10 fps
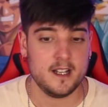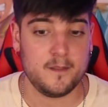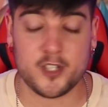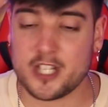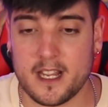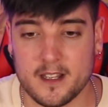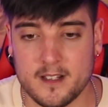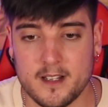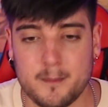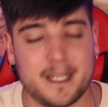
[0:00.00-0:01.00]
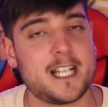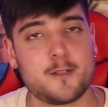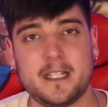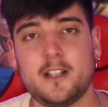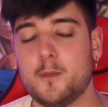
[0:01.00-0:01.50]
No sé, me ha
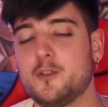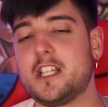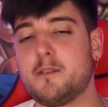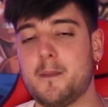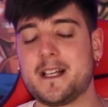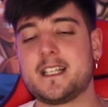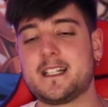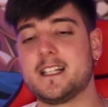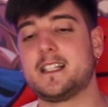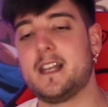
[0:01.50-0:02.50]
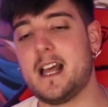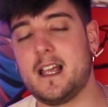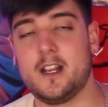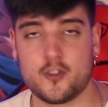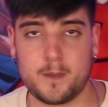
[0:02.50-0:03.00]
transmitido muchísimo más esta
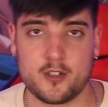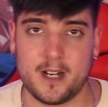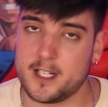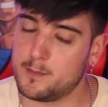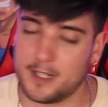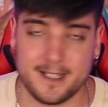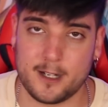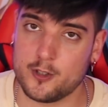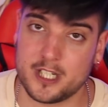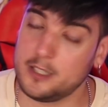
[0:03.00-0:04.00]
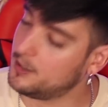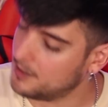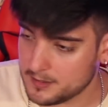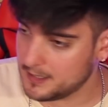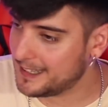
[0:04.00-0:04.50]
escena en los personajes, porque el dragoncito
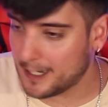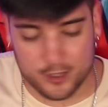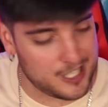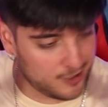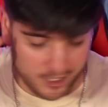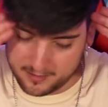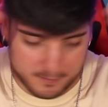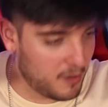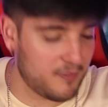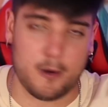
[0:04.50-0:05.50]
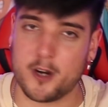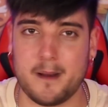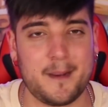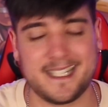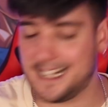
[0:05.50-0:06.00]
no. El dragoncito, por favor,
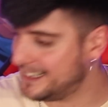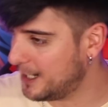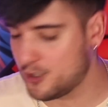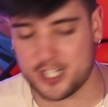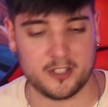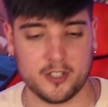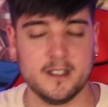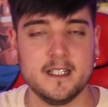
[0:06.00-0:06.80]
vamos a quitar el dragoncito.